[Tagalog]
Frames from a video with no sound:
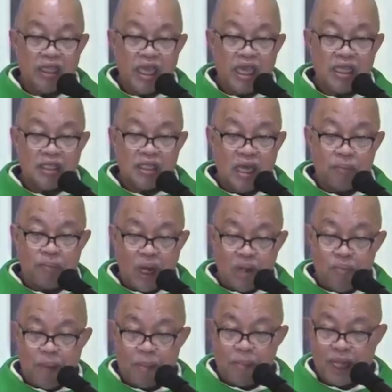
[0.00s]
na
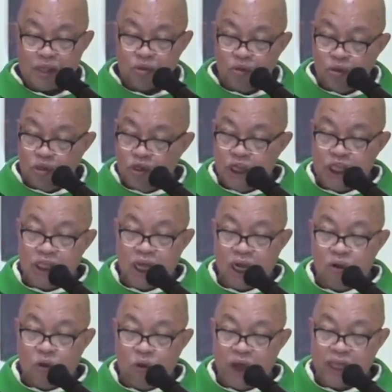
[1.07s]
pagpapatuloy na
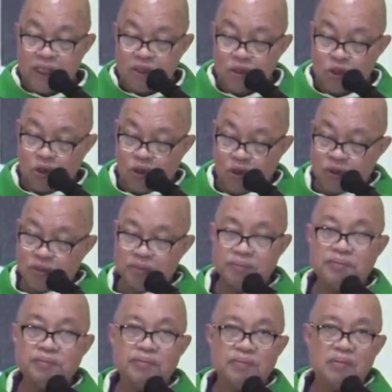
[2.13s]
kwento
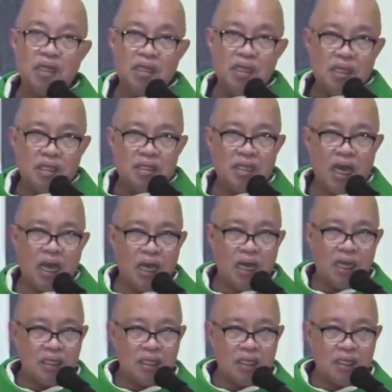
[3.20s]
ng